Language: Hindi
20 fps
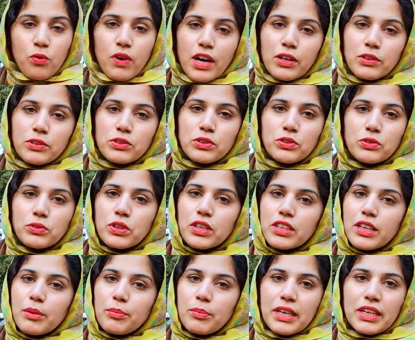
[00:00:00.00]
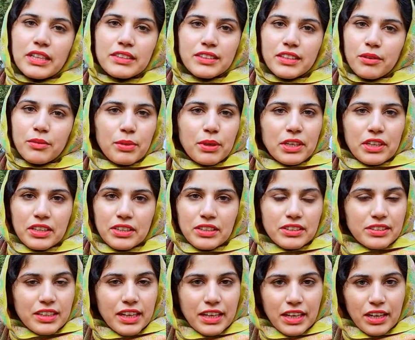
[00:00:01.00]
हुआ कुछ यूँ कि तब मेरी सिर्फ बेटी
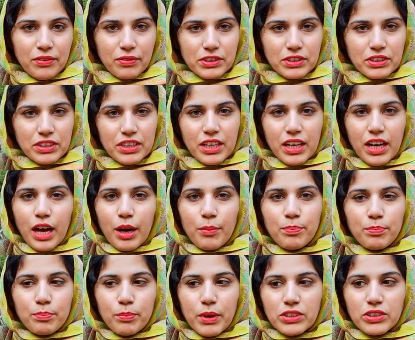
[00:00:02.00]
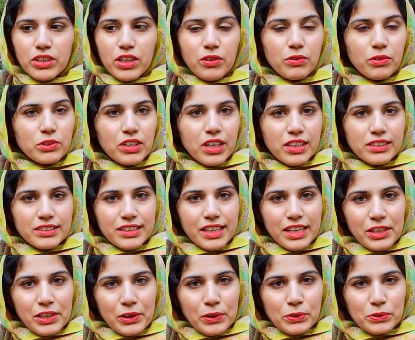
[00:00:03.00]
थी जायना फ़जर अब माशाल्लाह वो सात
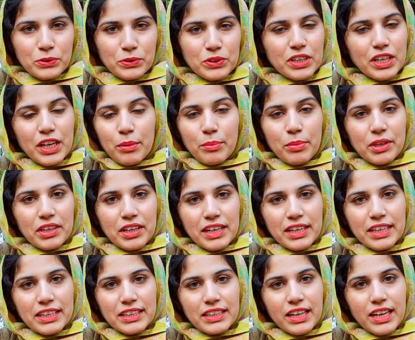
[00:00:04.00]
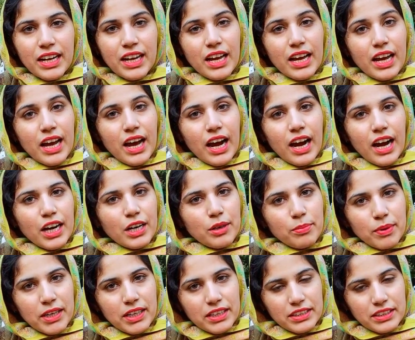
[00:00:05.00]
साल की हो चुकी है बेटा नहीं था
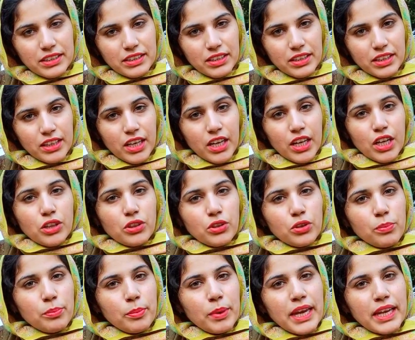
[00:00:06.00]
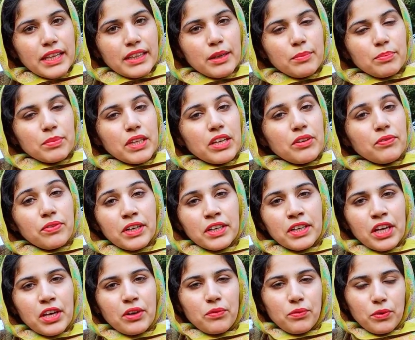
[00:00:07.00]
आठ माह की थी तो मैं तब थी
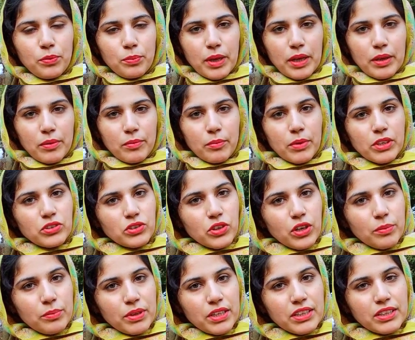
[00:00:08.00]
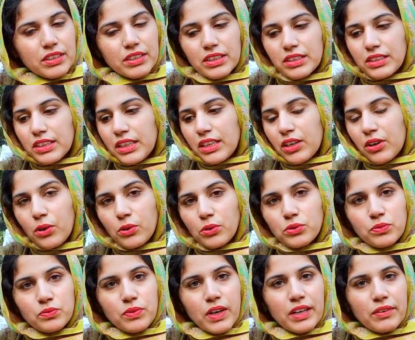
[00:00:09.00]
वर्किंग वूमेन मैं जॉब भी करती थी
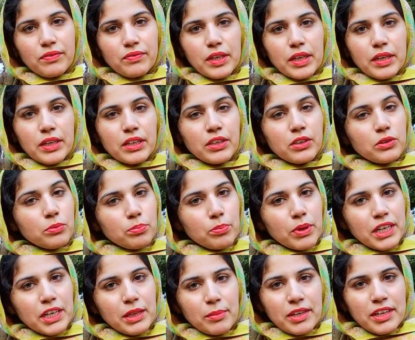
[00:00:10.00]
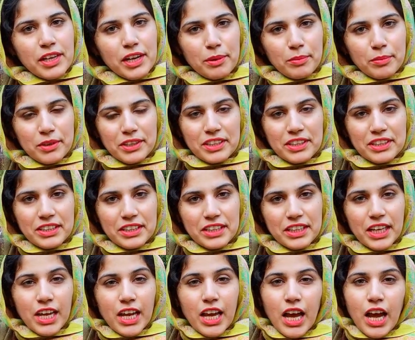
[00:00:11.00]
हाउस वाइफ थी मल्टीपल काम करती
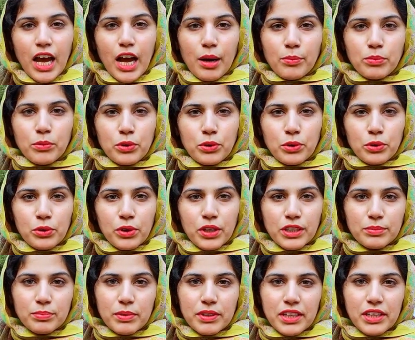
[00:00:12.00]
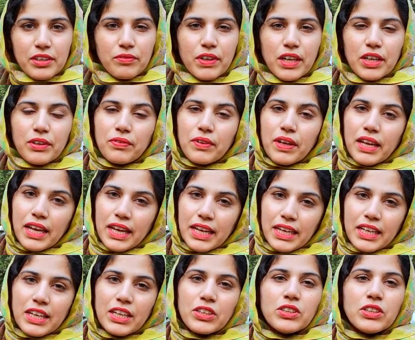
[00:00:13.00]
थी हम दोनों हस्बैंड एंड वाइफ
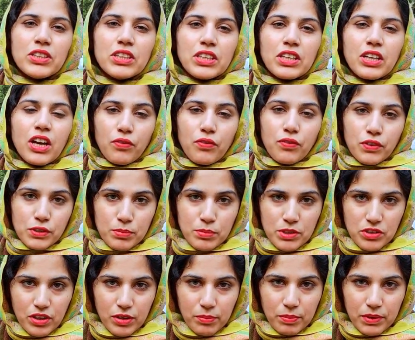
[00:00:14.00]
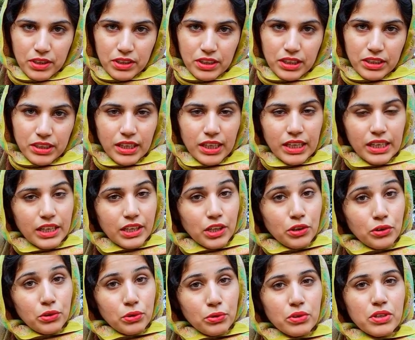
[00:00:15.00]
एक ही ऑफिस में जॉब करते थे
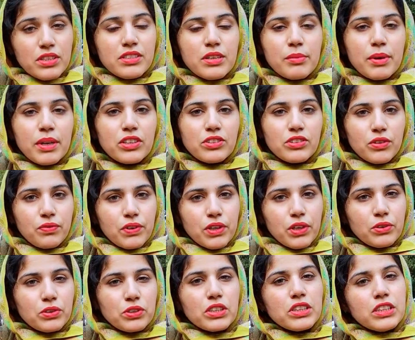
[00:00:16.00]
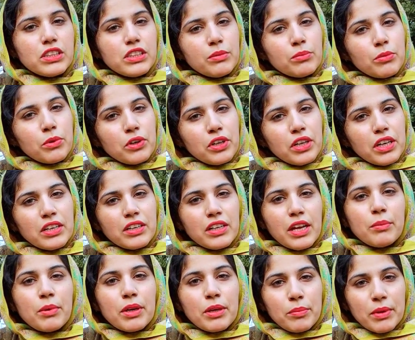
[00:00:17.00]
लेकिन ड्यूटीज़ हमारी शफल हो जाती थी मॉर्निंग
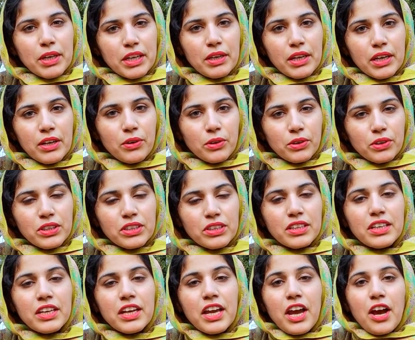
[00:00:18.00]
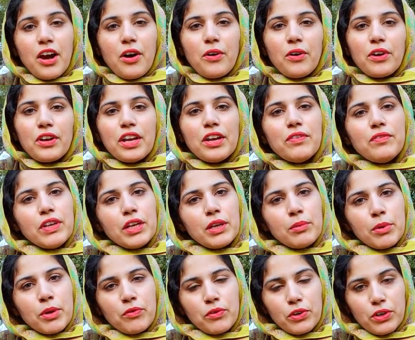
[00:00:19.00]
टाइमिंग मेरी होती थी और
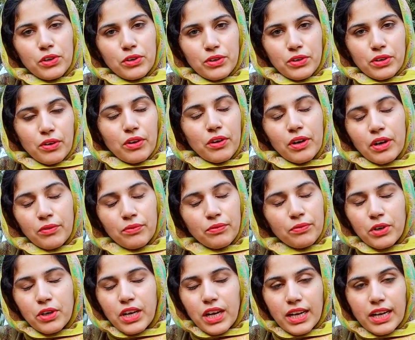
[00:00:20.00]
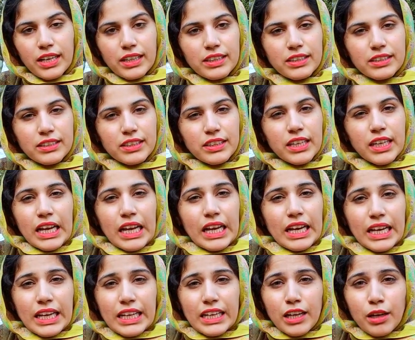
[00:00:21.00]
इवनिंग में वो लोग वो कर लेते थे
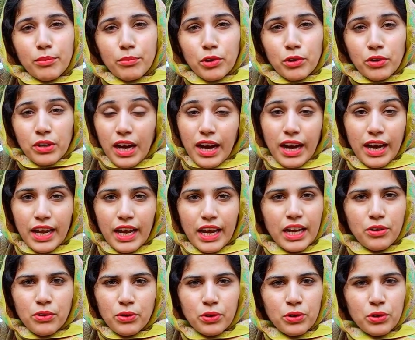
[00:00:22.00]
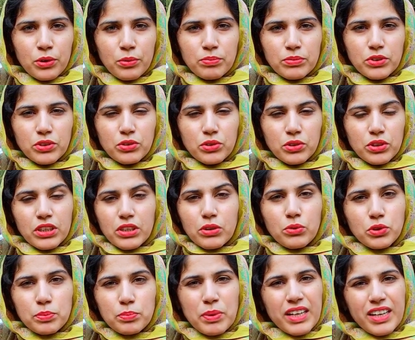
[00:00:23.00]
लेकिन हम लोग आया को जो
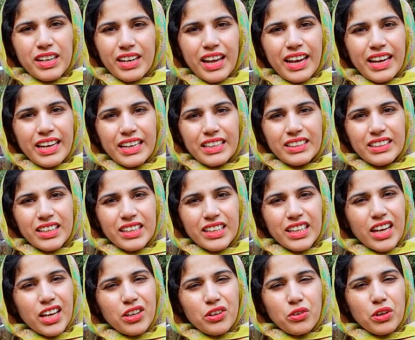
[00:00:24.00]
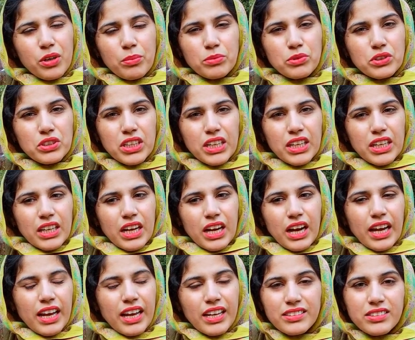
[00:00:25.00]
उस पर रिलाय नहीं था किया क्योंकि मुझे
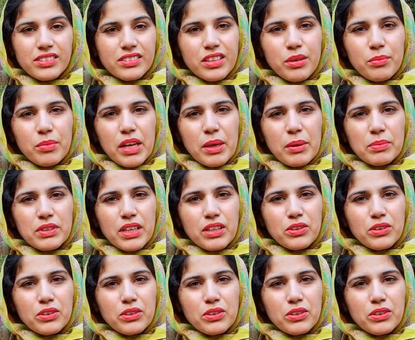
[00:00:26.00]
आया सिस्टम नहीं